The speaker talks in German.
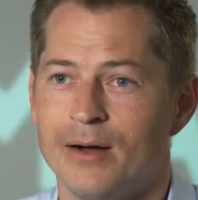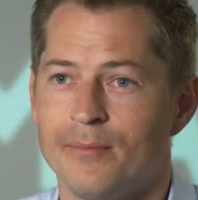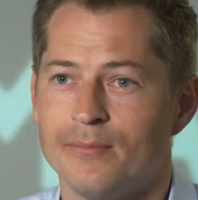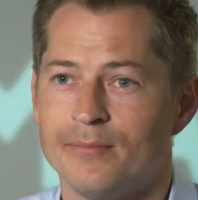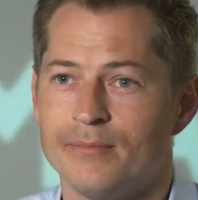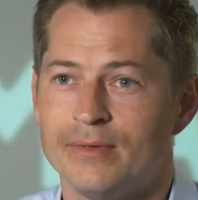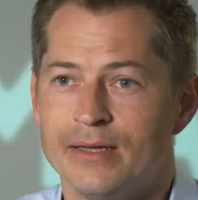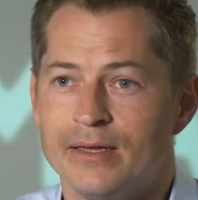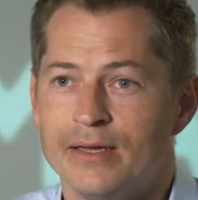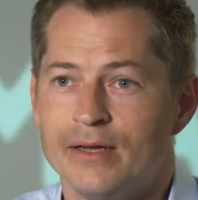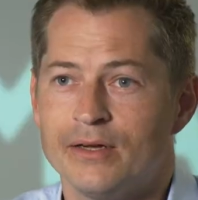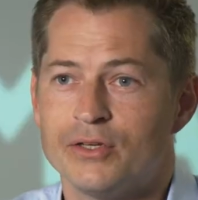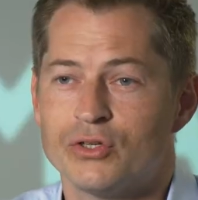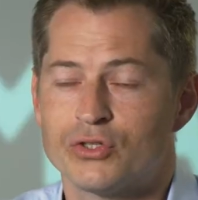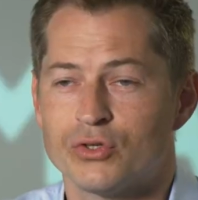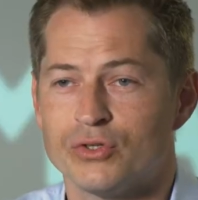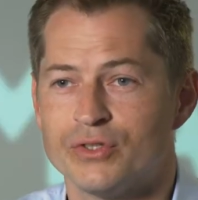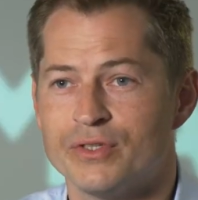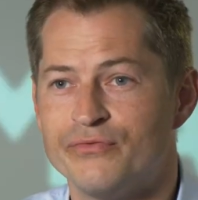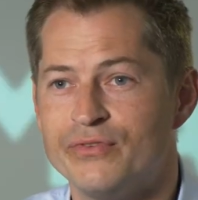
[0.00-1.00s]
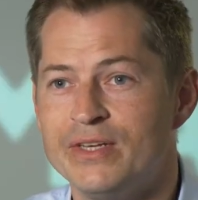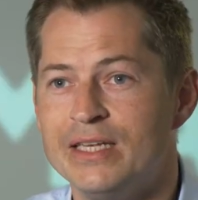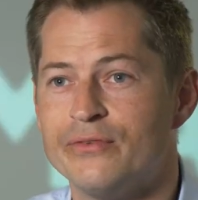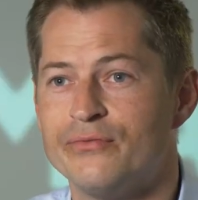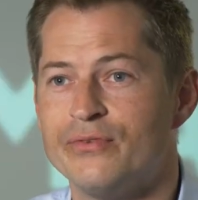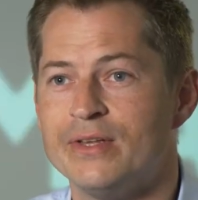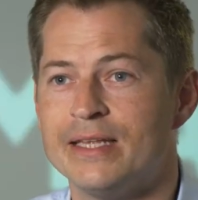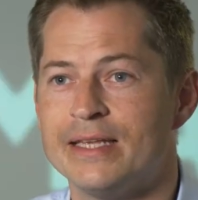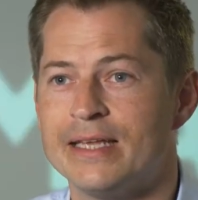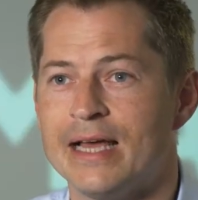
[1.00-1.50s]
haben schon viele,
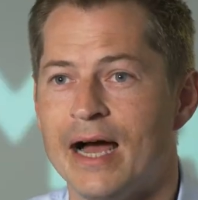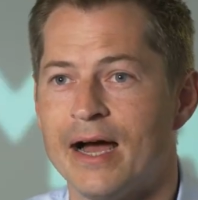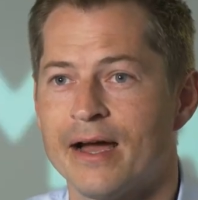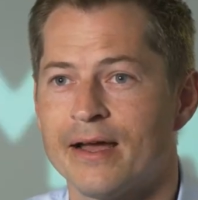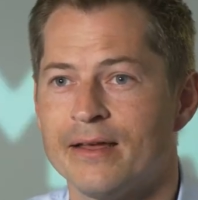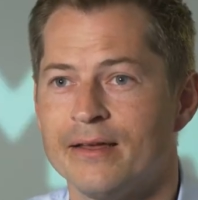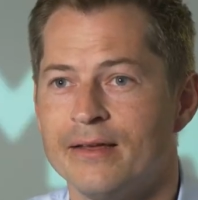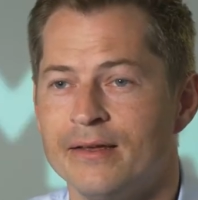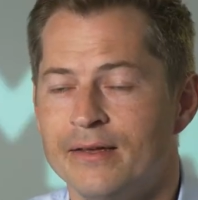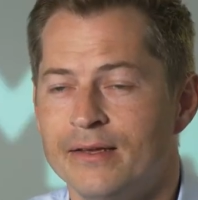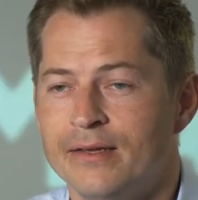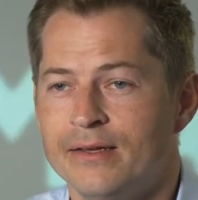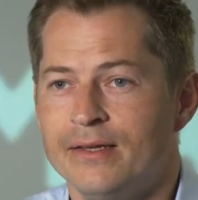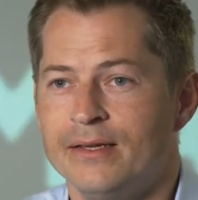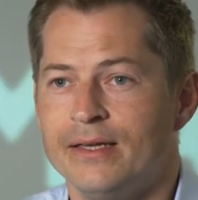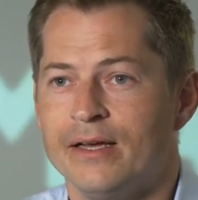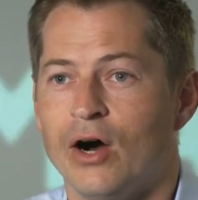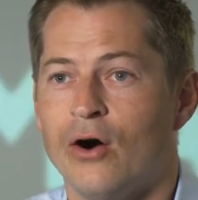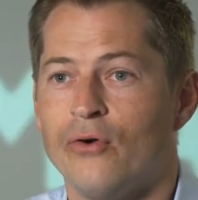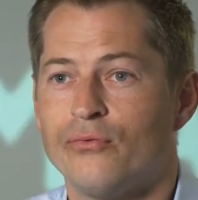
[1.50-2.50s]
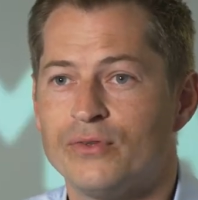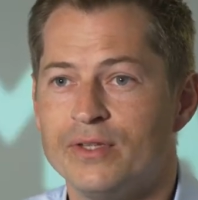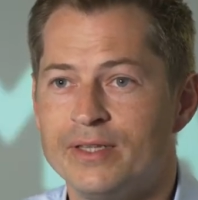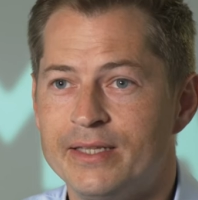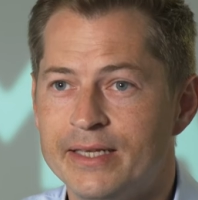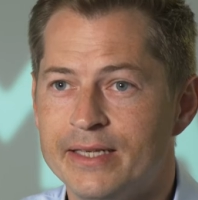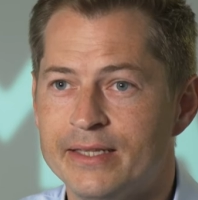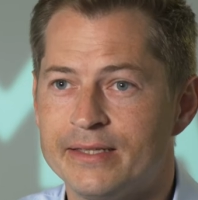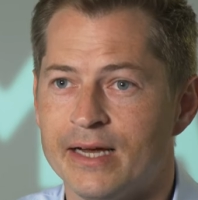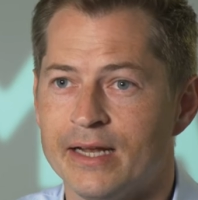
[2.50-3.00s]
viele Jahre auf die
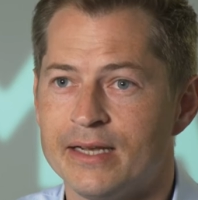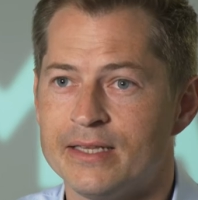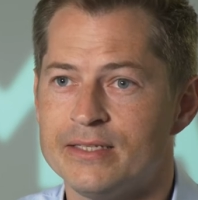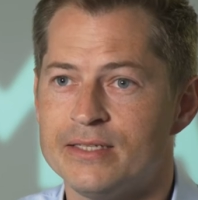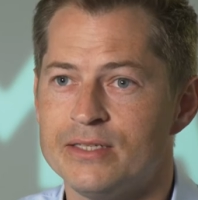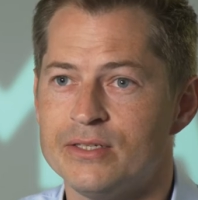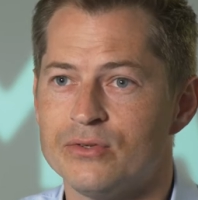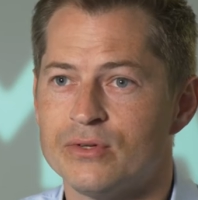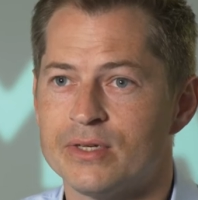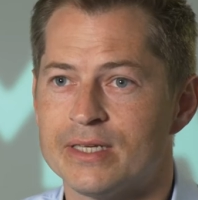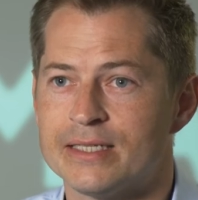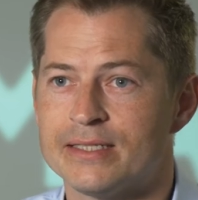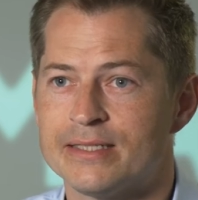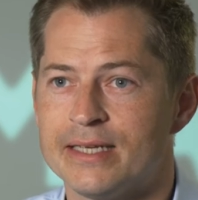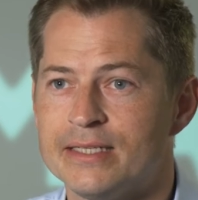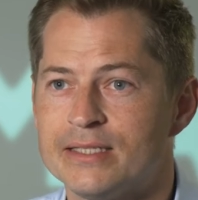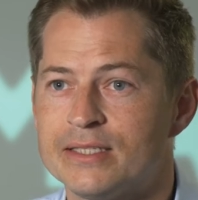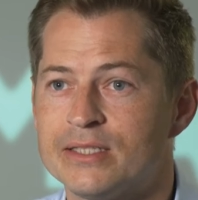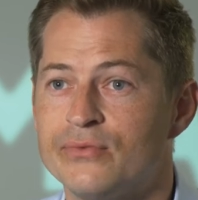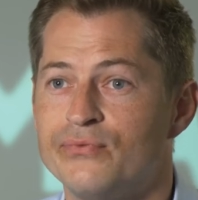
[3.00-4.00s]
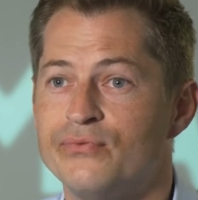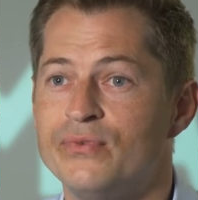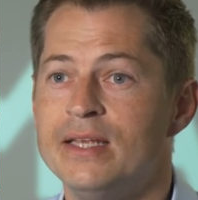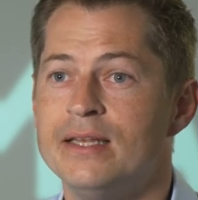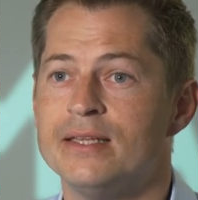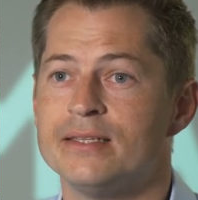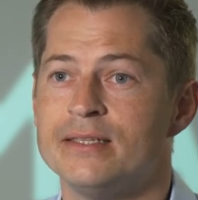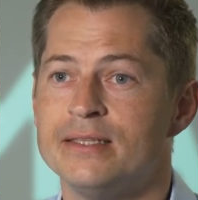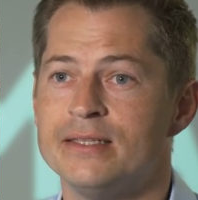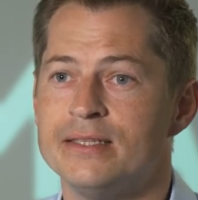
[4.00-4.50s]
Digitalisierung gesetzt,
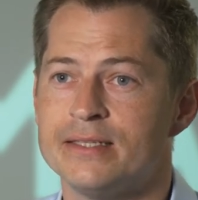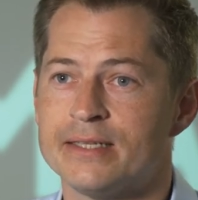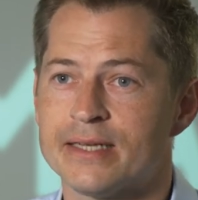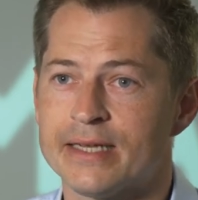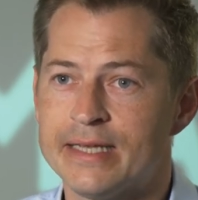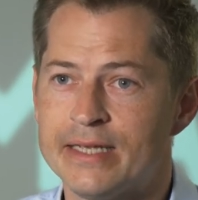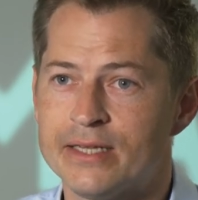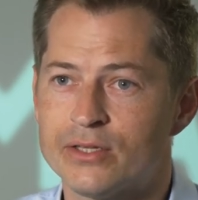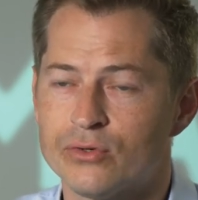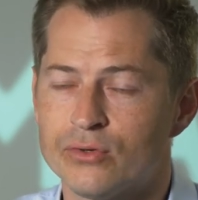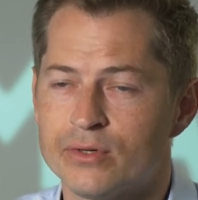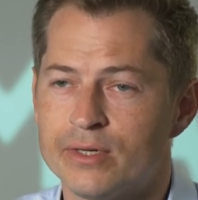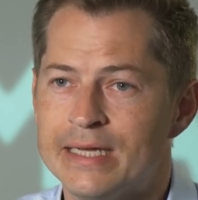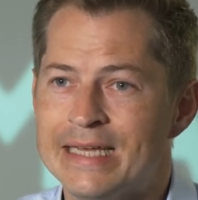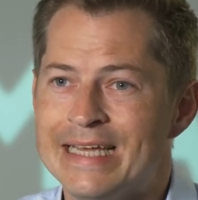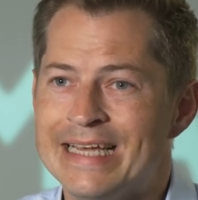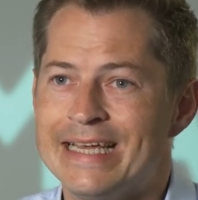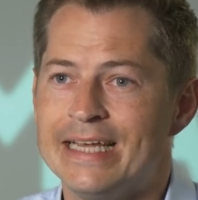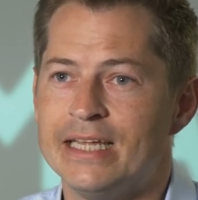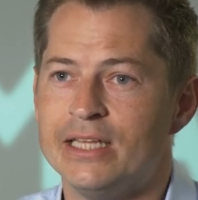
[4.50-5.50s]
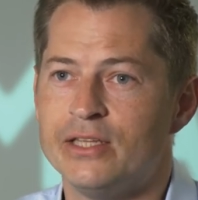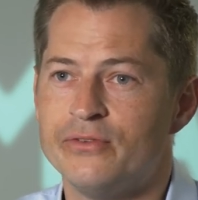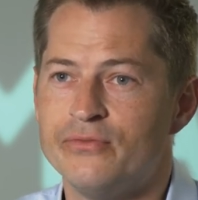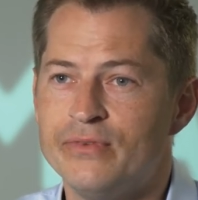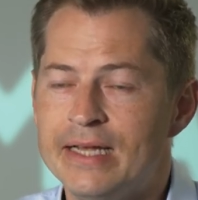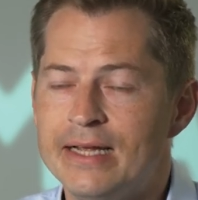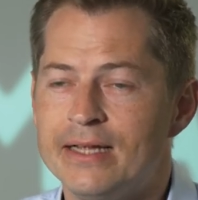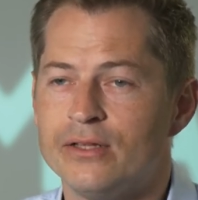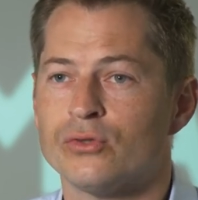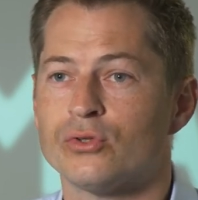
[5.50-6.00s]
vieles in diese Richtung
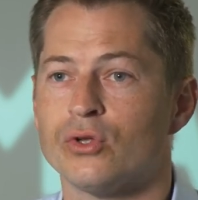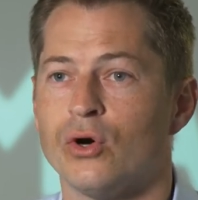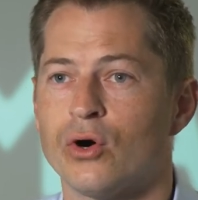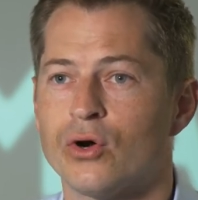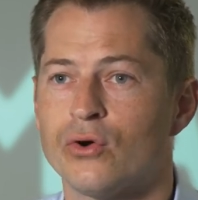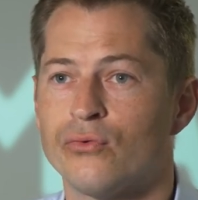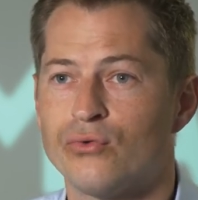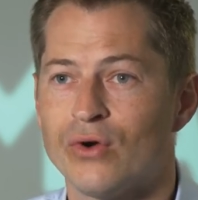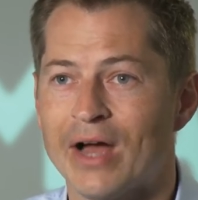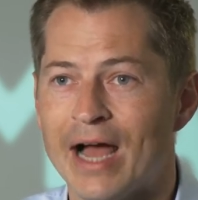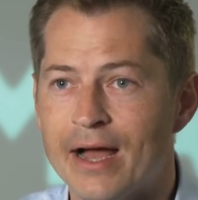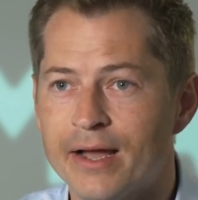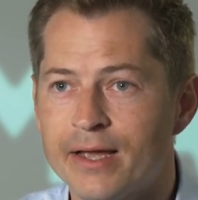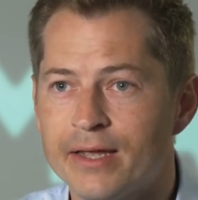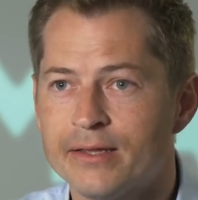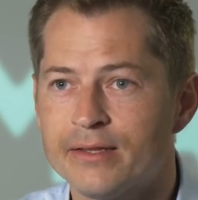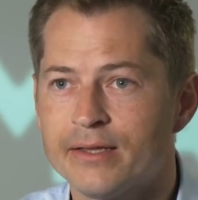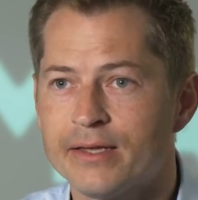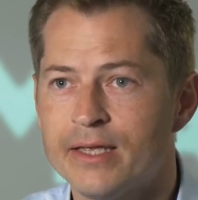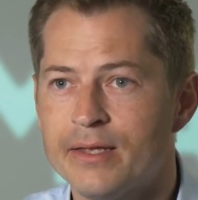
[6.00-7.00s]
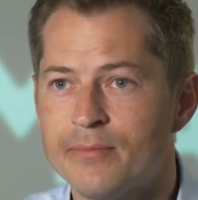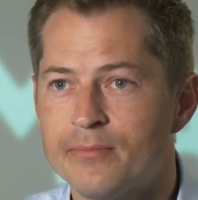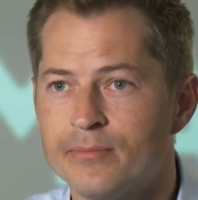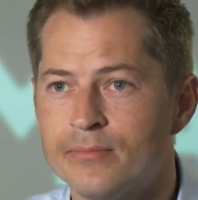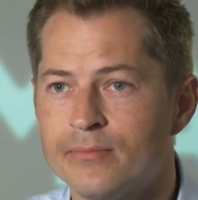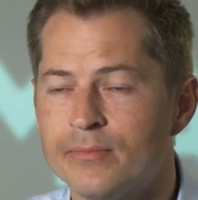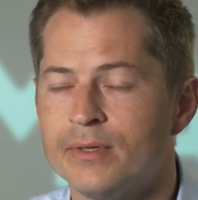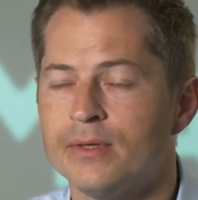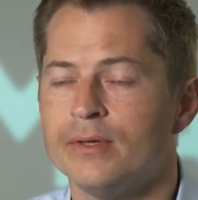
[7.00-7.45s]
entwickelt und auch vorangetrieben.